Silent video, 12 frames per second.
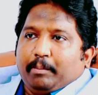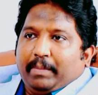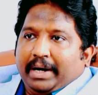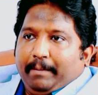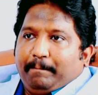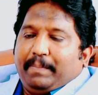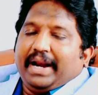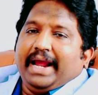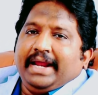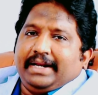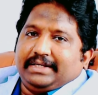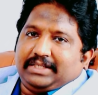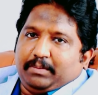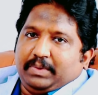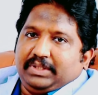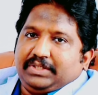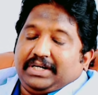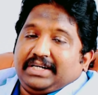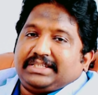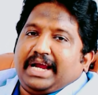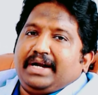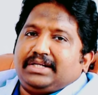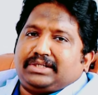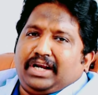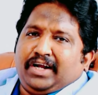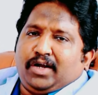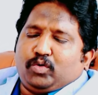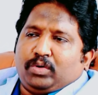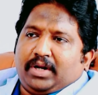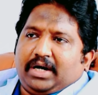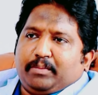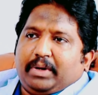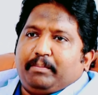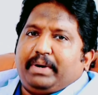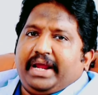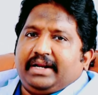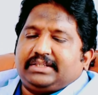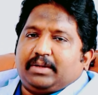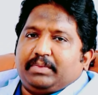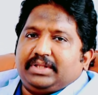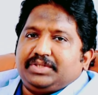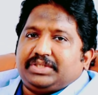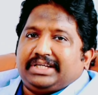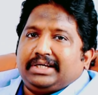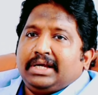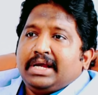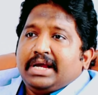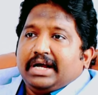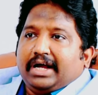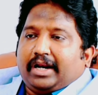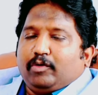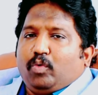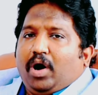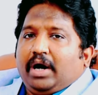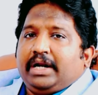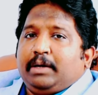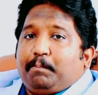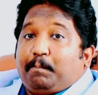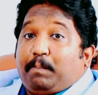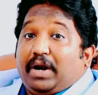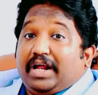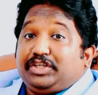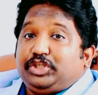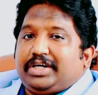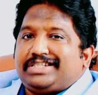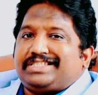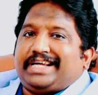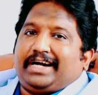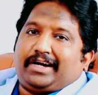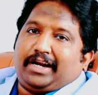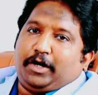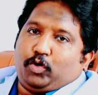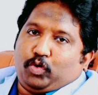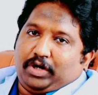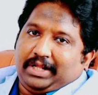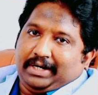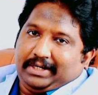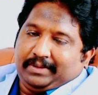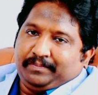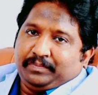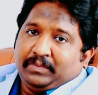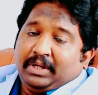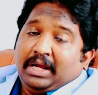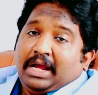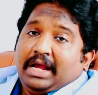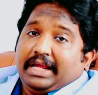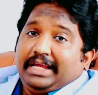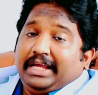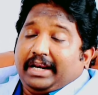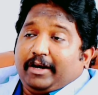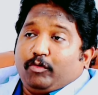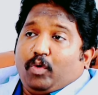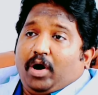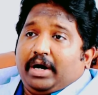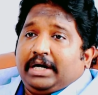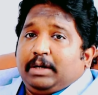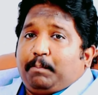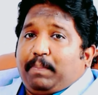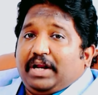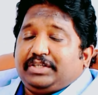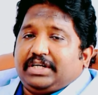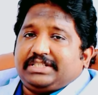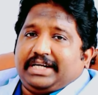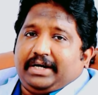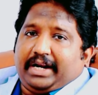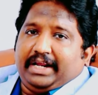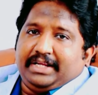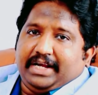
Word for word: మన బ్రెయిన్కి సంబంధించి అంటే సైంటిస్టులు ఏం అనుకున్నారంటే మన బ్రెయిన్కి సంబంధించి రివార్డ్ అండ్ ప్లెజర్ సెంటర్ అనేది ఉంటుందంట ఈ రివార్డ్ అండ్ ప్లెజర్ సెంటర్ ఏం